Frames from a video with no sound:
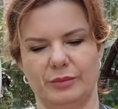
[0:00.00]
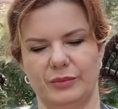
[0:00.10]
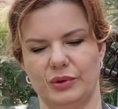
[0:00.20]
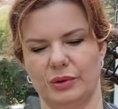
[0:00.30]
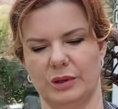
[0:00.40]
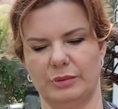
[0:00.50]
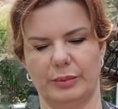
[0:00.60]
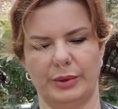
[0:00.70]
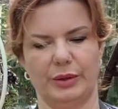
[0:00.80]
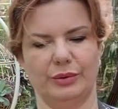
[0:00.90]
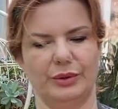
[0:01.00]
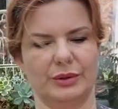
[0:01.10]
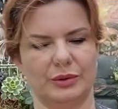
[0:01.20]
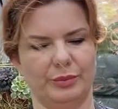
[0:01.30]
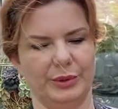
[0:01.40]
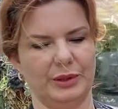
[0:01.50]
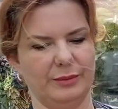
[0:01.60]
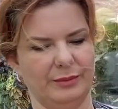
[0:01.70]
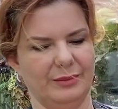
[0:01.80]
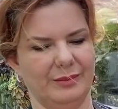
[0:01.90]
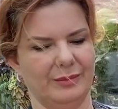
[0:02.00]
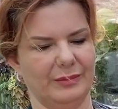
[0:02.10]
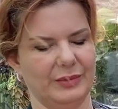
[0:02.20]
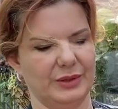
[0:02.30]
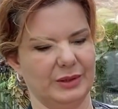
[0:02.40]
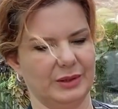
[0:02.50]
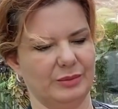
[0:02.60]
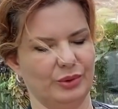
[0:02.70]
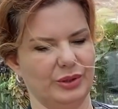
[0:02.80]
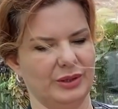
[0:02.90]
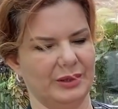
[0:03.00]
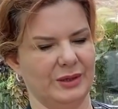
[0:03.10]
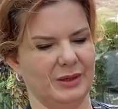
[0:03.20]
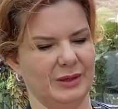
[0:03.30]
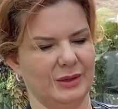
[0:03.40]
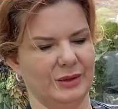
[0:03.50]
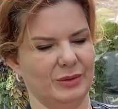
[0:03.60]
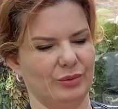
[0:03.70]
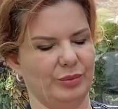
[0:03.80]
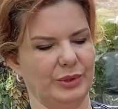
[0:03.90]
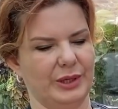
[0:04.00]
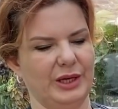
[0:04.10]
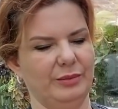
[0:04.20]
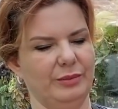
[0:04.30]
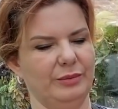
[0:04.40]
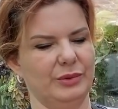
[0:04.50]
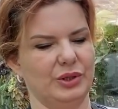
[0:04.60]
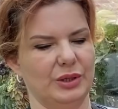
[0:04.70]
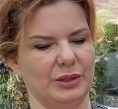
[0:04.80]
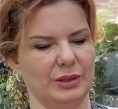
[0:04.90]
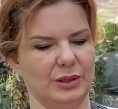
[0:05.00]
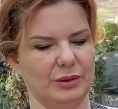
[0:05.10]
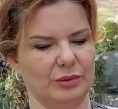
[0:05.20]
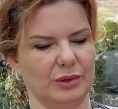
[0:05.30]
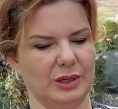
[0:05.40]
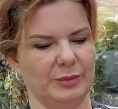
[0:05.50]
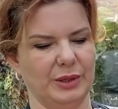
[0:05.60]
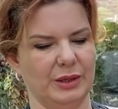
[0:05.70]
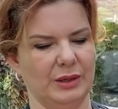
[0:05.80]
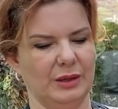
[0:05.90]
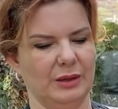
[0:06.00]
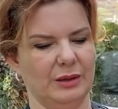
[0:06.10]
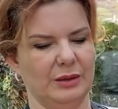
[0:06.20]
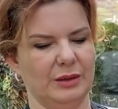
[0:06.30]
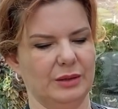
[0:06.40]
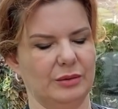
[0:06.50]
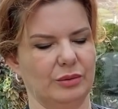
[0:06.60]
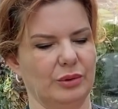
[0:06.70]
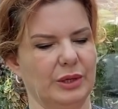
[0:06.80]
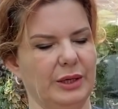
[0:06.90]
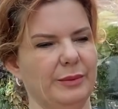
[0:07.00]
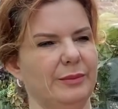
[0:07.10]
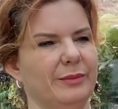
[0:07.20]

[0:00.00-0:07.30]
все как бы приходит с опытом. Все лохмотья убираем, черенки руками не трогаем,